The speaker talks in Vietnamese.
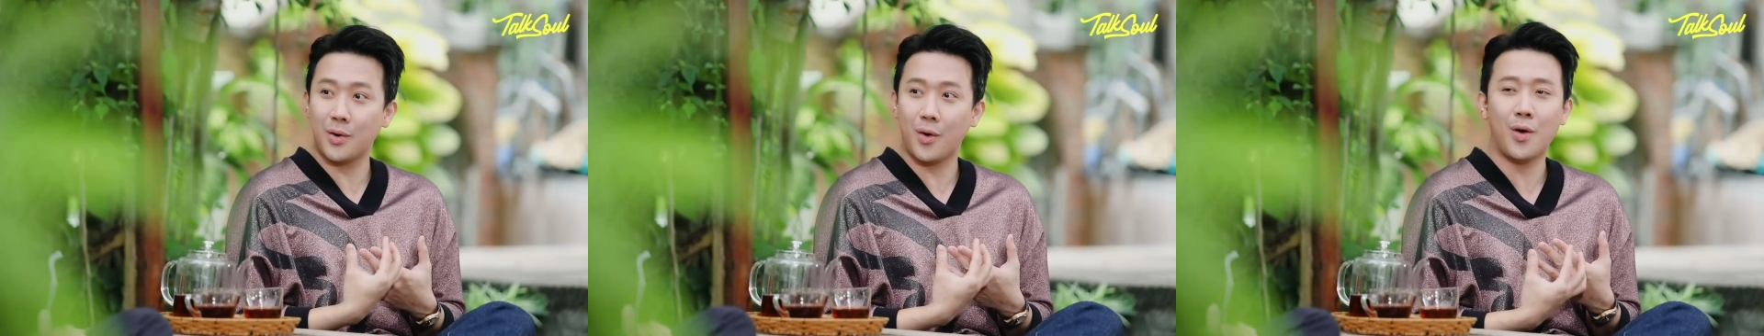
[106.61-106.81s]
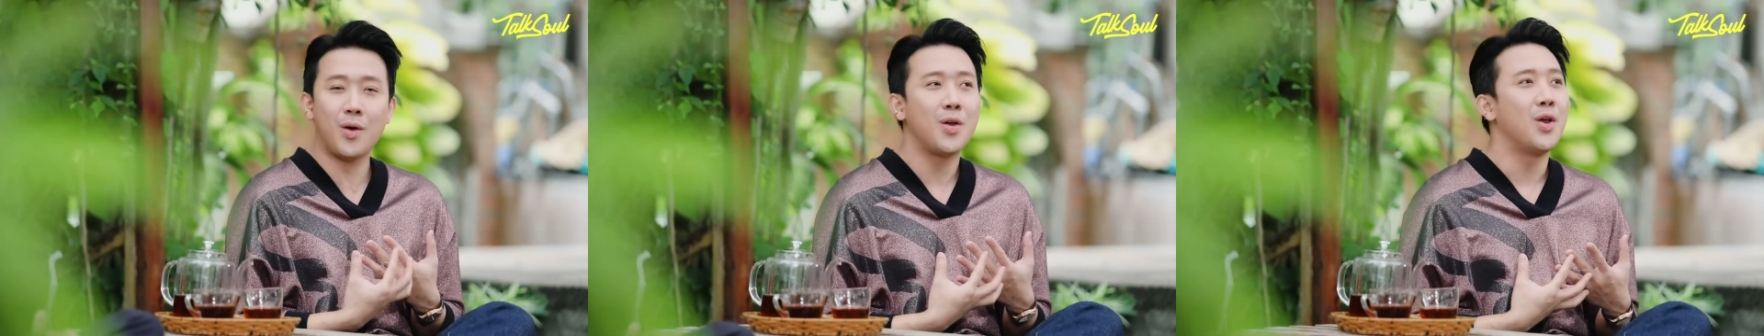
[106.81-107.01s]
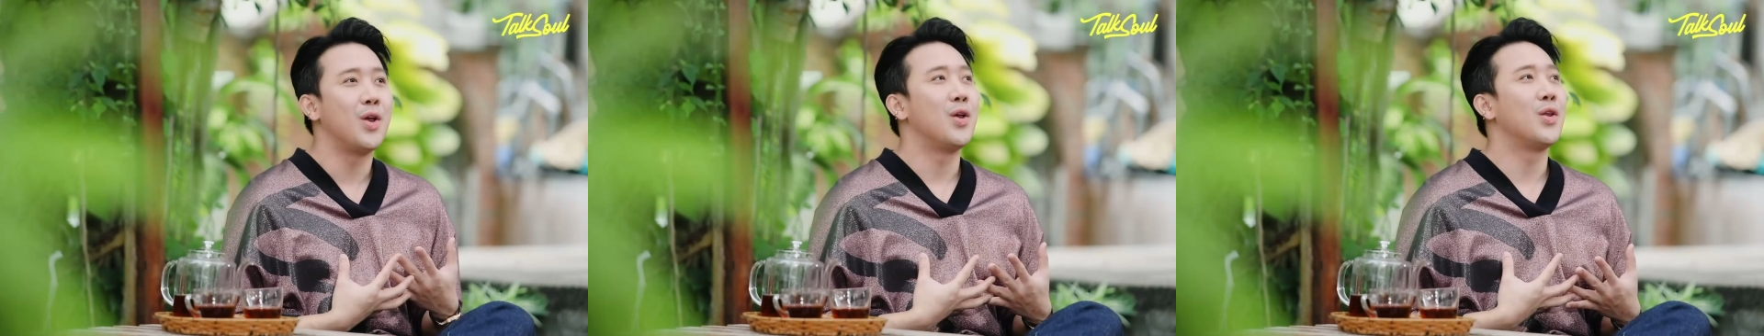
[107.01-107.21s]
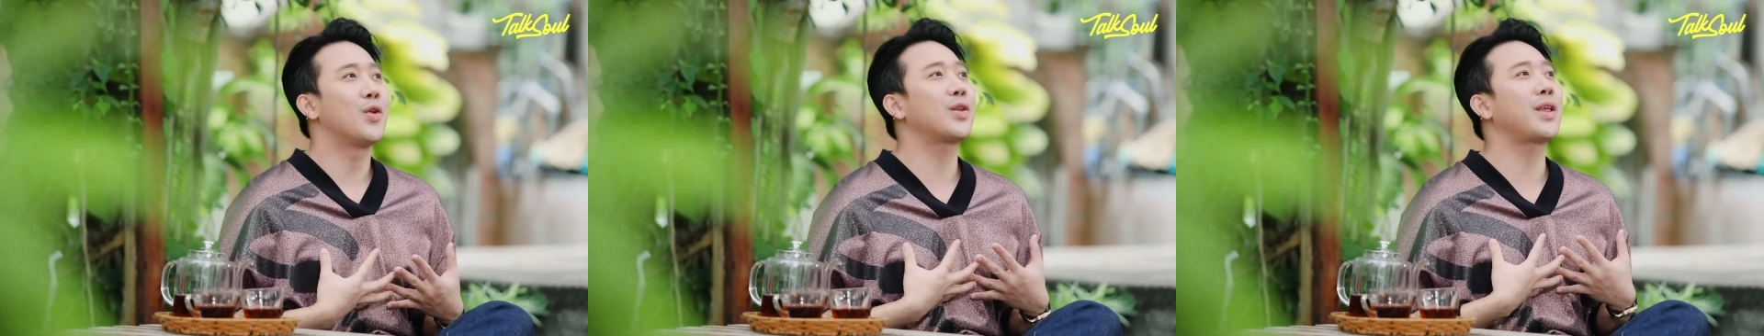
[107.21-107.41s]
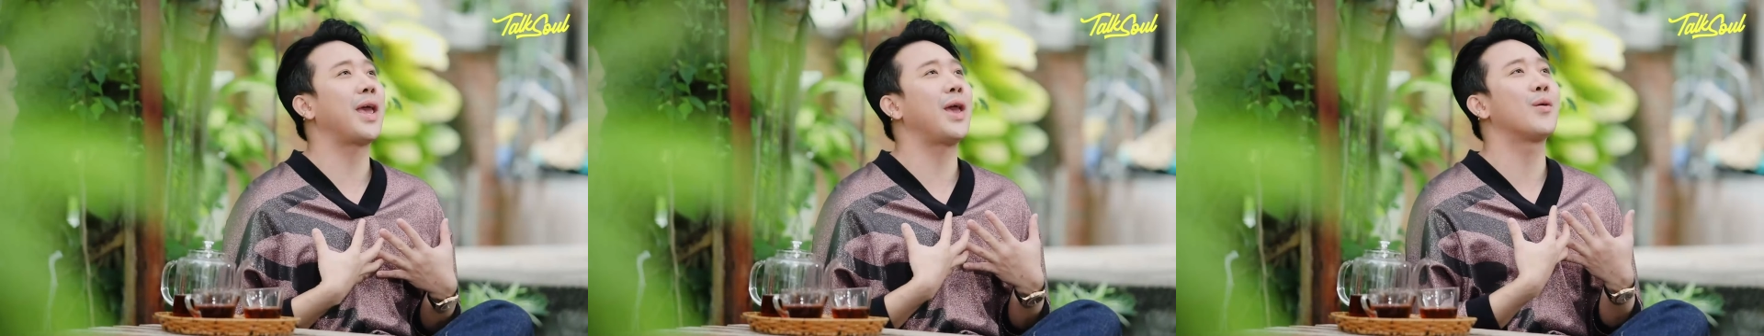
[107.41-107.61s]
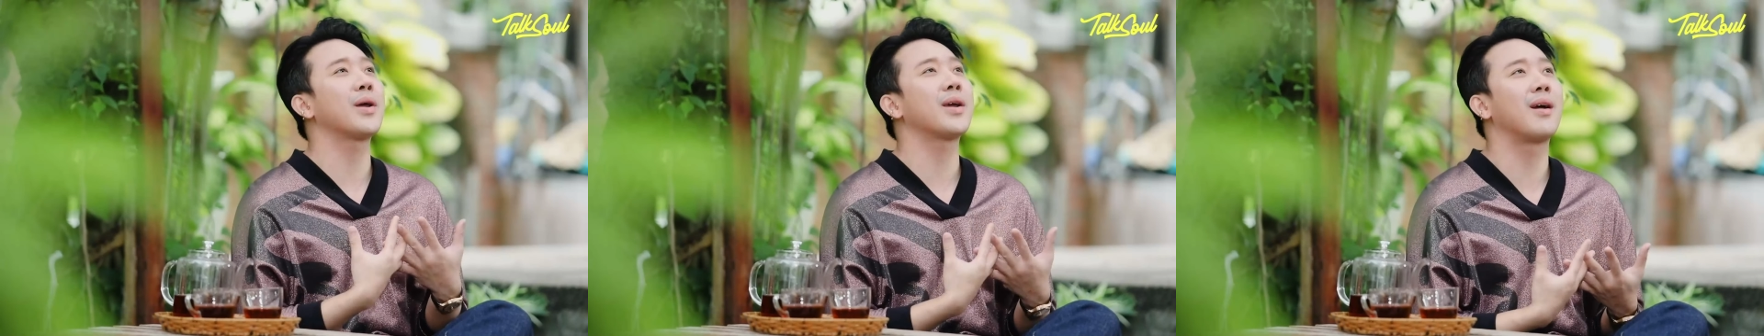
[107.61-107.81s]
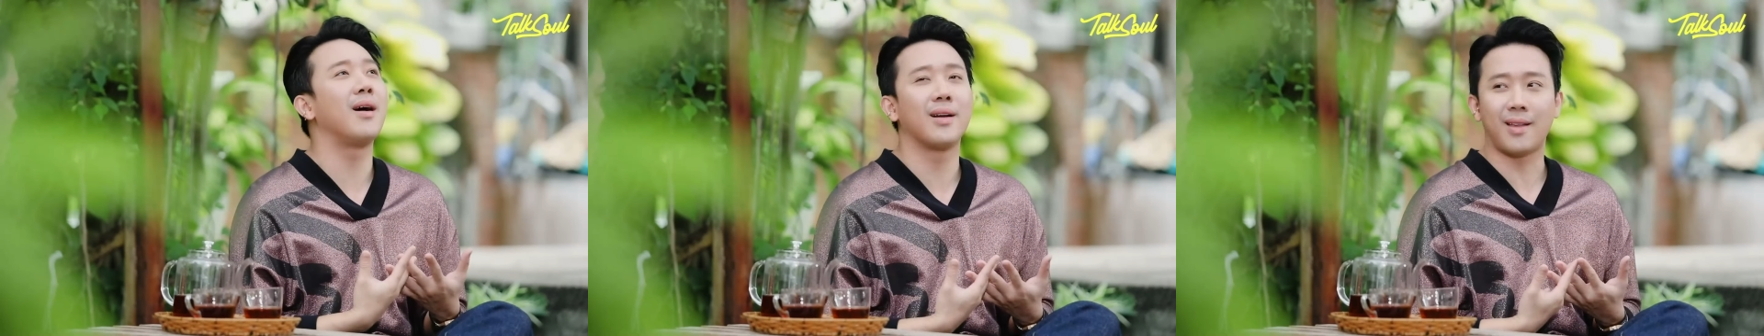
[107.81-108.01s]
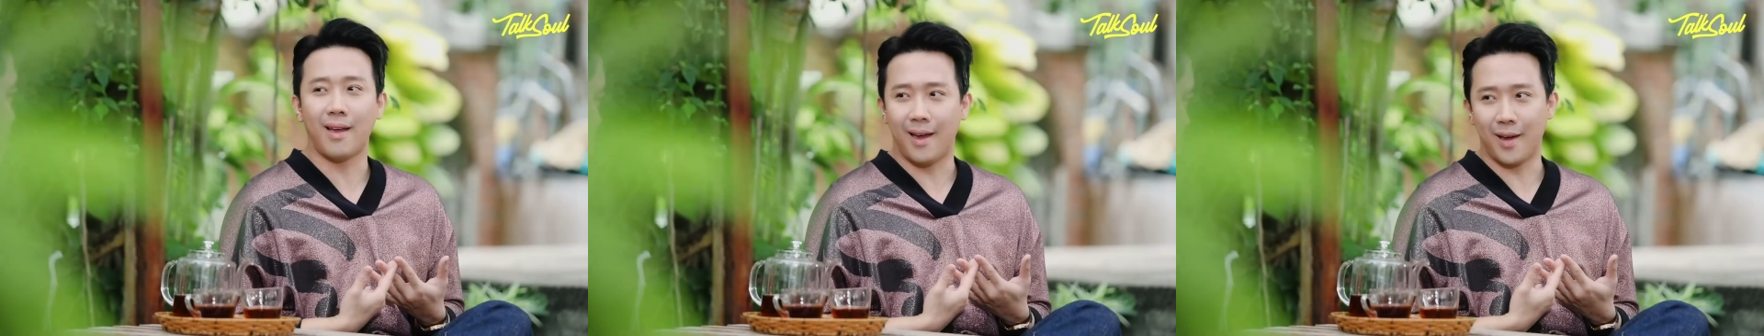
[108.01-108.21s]
nó nó theo cái
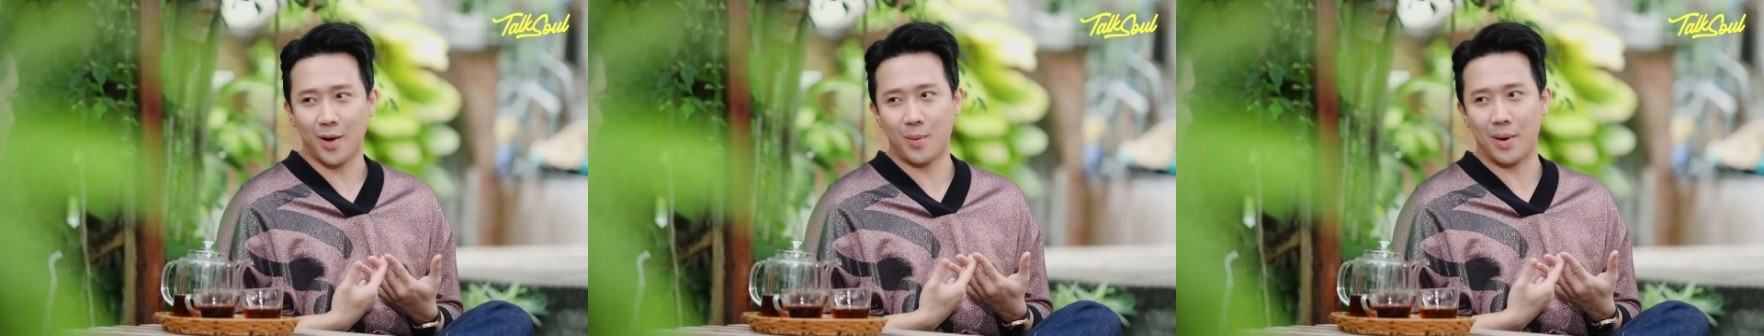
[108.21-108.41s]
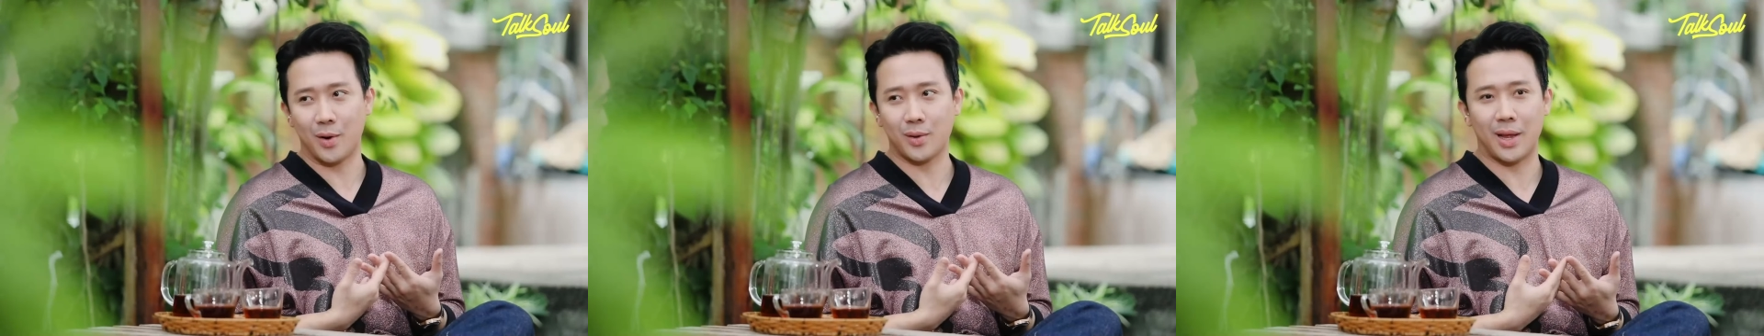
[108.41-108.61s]
cơ thể của bạn,